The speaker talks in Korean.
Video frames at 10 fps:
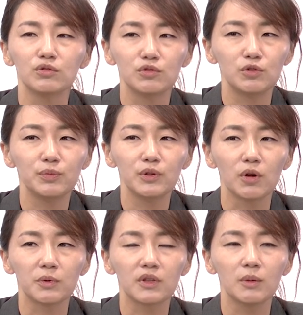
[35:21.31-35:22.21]
줄 필요는
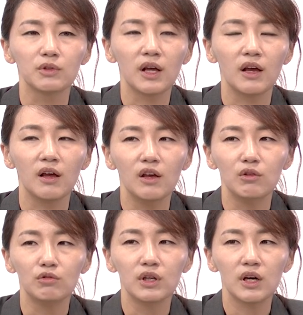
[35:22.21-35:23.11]
없기 때문에
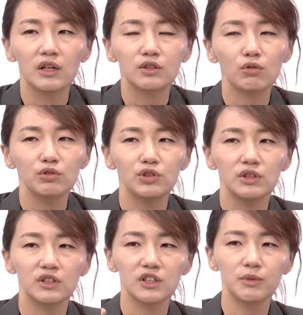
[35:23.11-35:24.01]
우리가 청구
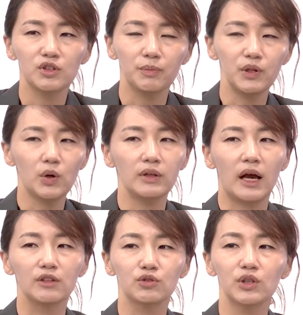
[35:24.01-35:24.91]
취지를 쓰면서 필요한
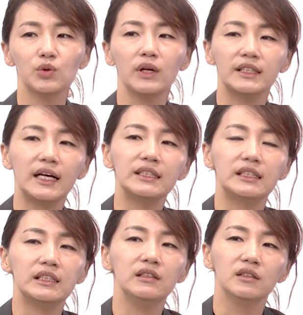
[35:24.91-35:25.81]
아주 최소한의 사실